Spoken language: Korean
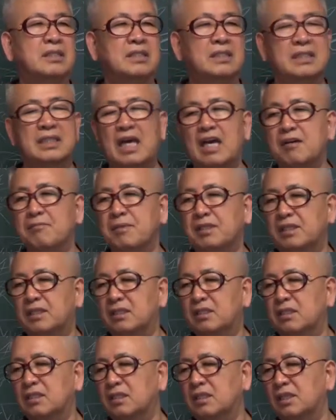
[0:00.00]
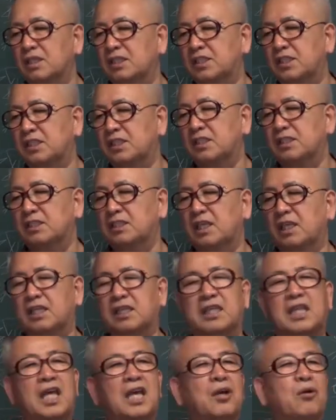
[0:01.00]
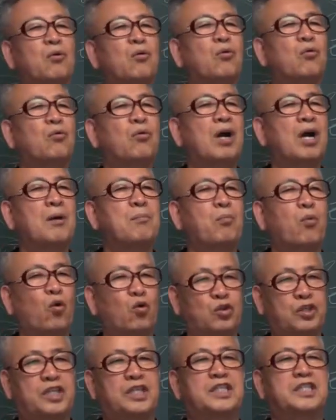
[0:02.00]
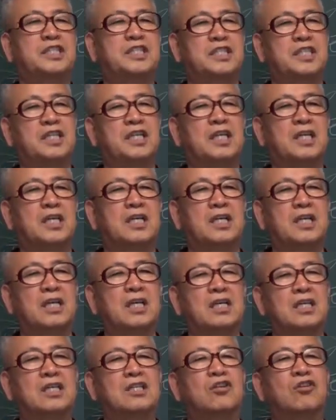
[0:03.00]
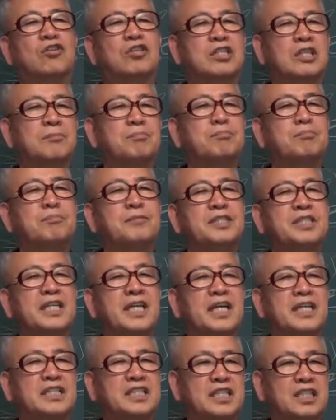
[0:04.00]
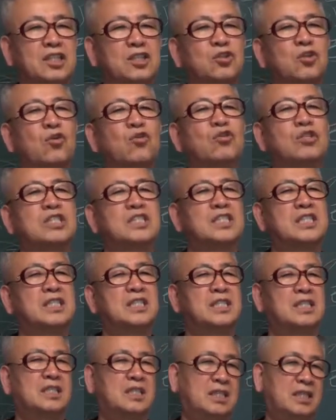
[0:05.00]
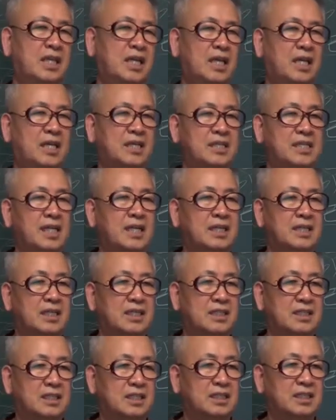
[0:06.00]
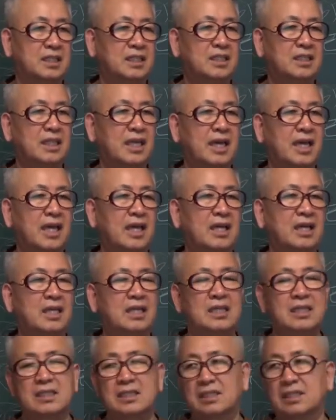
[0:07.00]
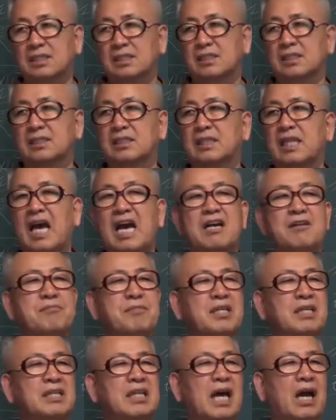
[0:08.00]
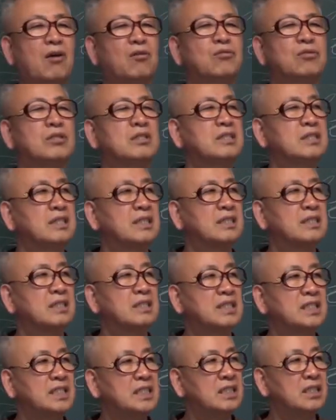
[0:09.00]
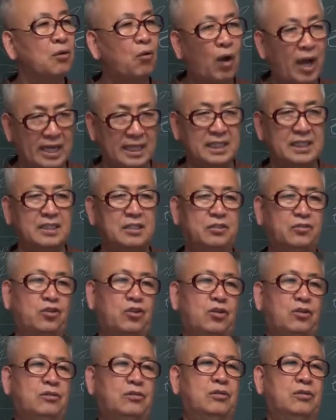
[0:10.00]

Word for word: 그 다음에 듣는 것이 이제 태호와 복희씨 그리고 염제 신농씨들의 이야기를 듣는데 그 다음에 나오는 것이 황제죠.